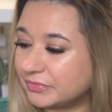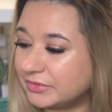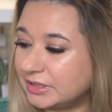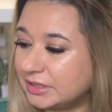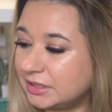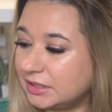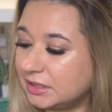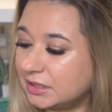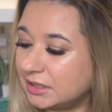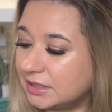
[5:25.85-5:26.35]

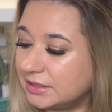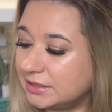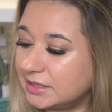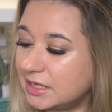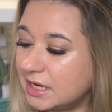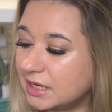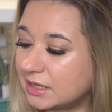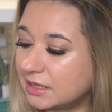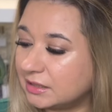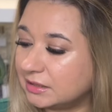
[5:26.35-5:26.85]
и
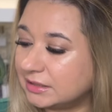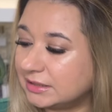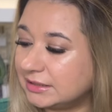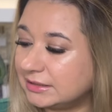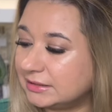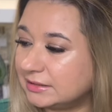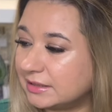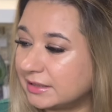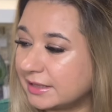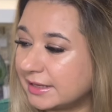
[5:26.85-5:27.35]
линейка
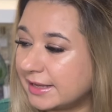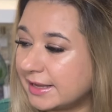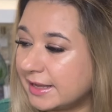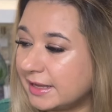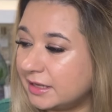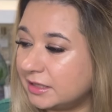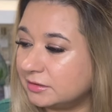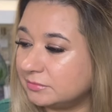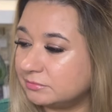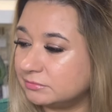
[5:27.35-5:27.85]

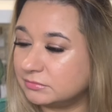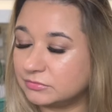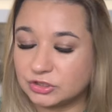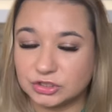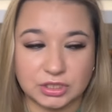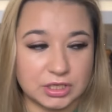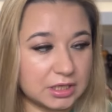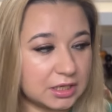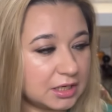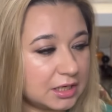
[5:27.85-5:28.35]
Hydra
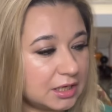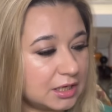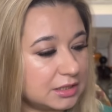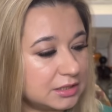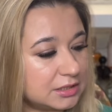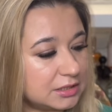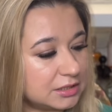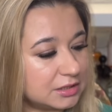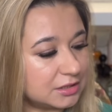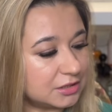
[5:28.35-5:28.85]
шаг
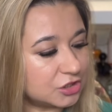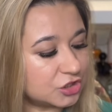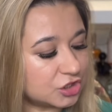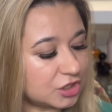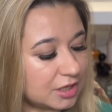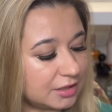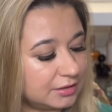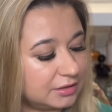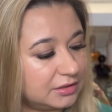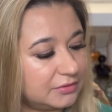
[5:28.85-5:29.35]
1,
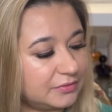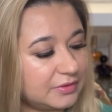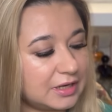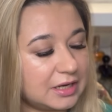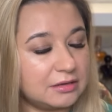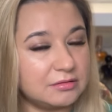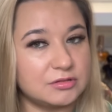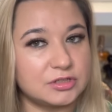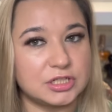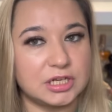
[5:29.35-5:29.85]
шаг
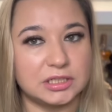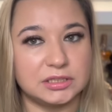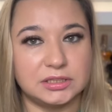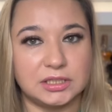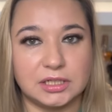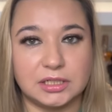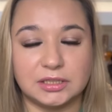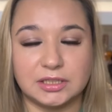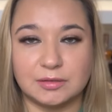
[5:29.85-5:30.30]
2, шаг 3,